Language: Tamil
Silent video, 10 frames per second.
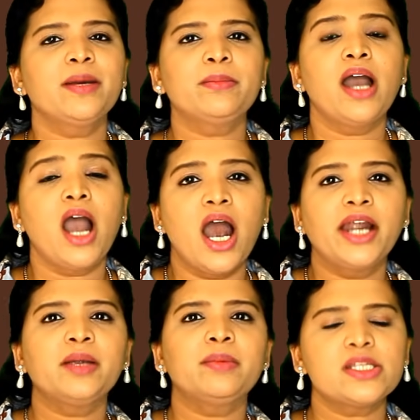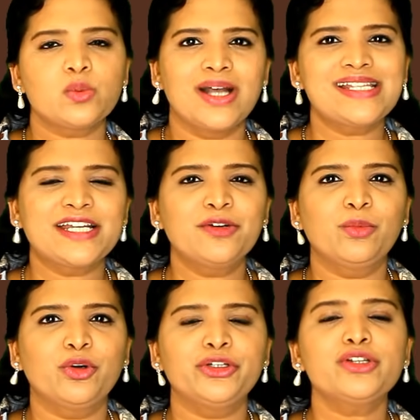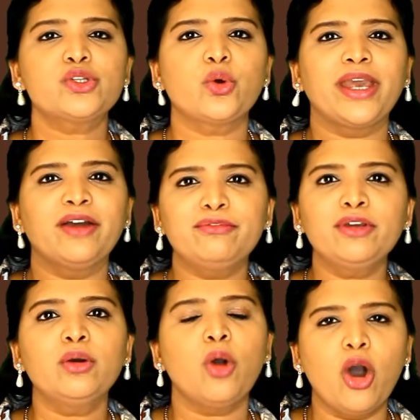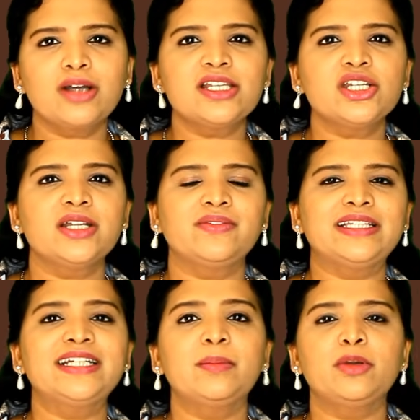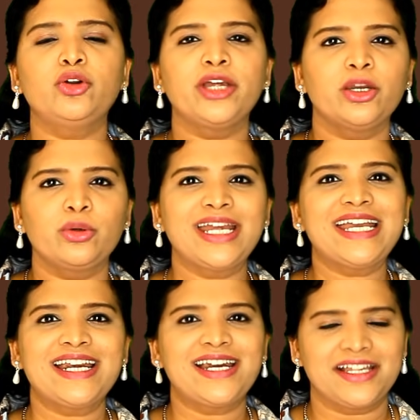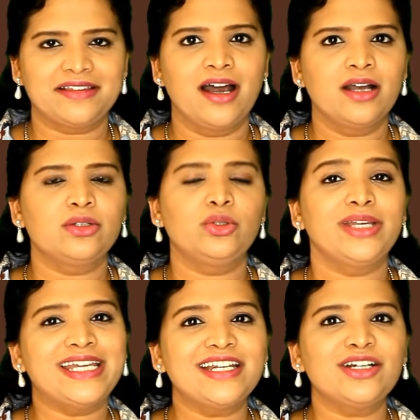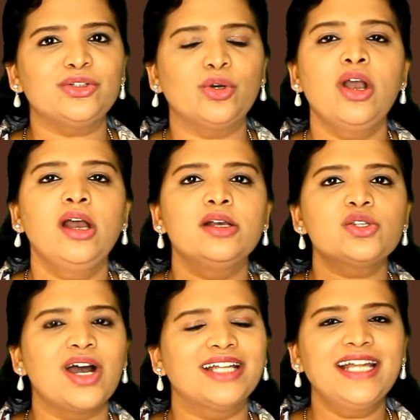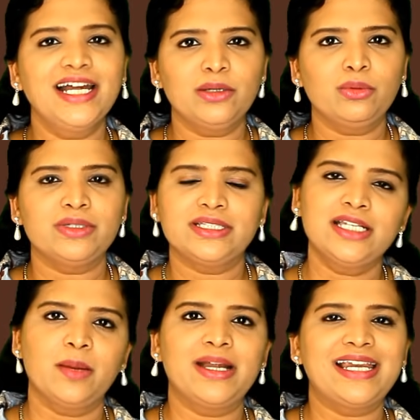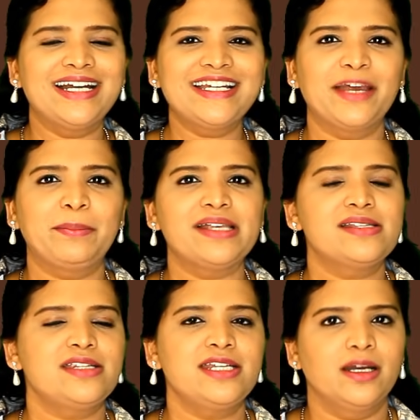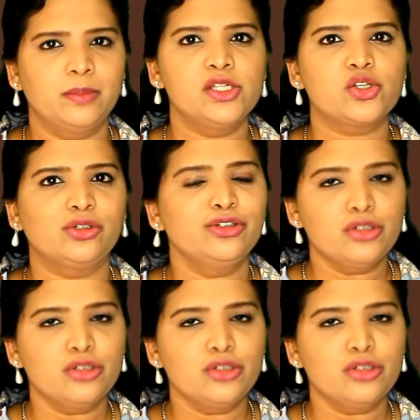நம்ம ஆழமா சுவாசிக்கும் போது ஸோ எவ்வளோ ஆக்சிஜனை வந்து நம்மளுடைய நுரையீரல்ல தாங்குதோ இருக்குதோ ஸோ அந்த அளவு வந்து நம்ம லங் கெப்பாசிட்டி அப்படின்னு சொல்லிட்டு